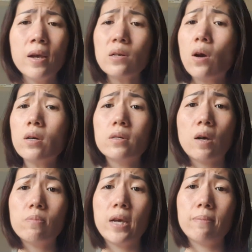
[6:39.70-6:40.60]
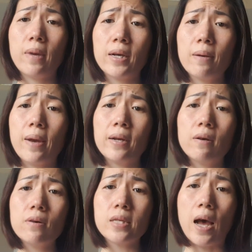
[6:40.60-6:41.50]
có người thông dịch mà các bạn đừng
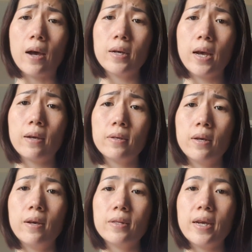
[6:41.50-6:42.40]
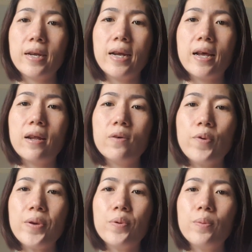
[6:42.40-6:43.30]
có sợ ha thì đây là lời
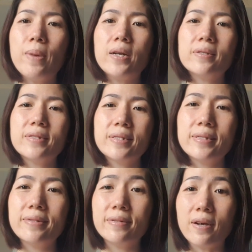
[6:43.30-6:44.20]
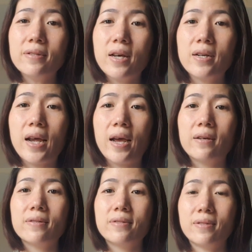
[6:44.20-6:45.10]
khuyên của mình ừ, tự tin ha
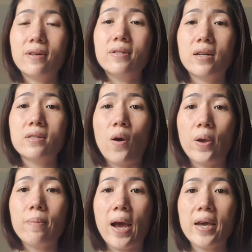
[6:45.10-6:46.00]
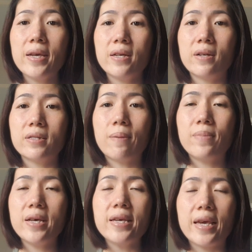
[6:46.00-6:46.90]
tự tin thoải mái ờ, tâm
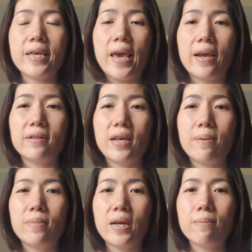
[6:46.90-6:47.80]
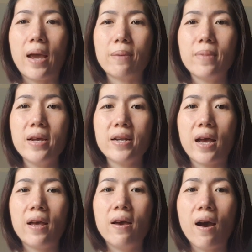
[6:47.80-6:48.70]
lý nhẹ nhàng thì các bạn biết là
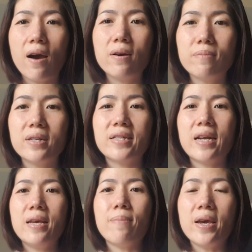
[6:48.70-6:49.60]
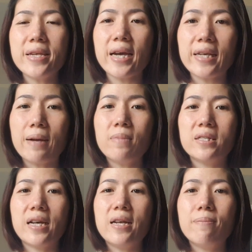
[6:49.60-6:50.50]
ờ mình sẽ đi mỹ chắc chắn mình
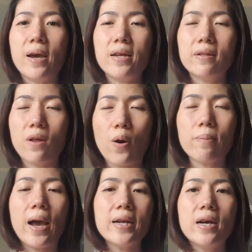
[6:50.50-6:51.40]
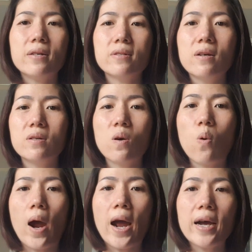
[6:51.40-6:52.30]
sẽ đi mỹ thoải mái lên đừng có
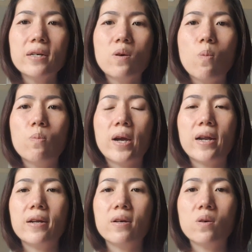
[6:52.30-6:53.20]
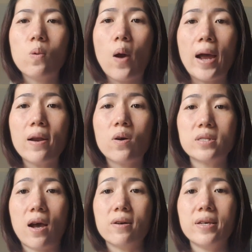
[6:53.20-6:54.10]
quá gung hay là đừng có quá lo
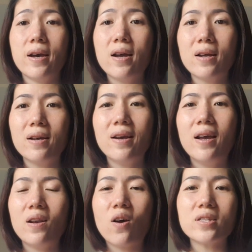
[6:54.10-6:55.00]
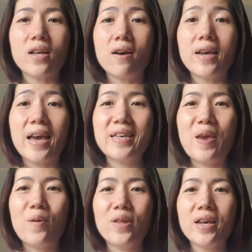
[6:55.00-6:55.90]
sợ gì hết á lo sợ càng
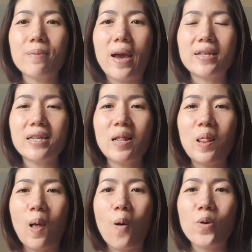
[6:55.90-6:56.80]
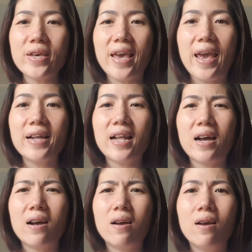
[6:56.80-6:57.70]
nhiều thì các bạn sẽ lộ cái vẻ
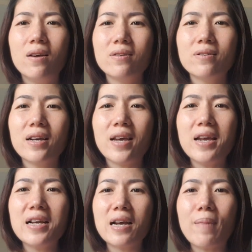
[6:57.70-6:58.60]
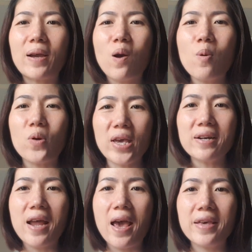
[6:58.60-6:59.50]
là người ta nghĩ là các bạn có một cái vấn
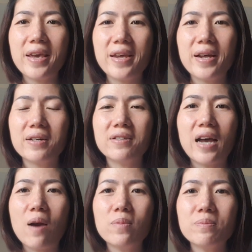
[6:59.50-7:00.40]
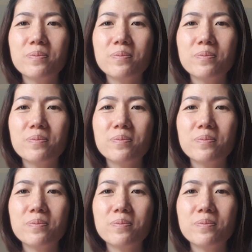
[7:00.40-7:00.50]
đề gì á người ta không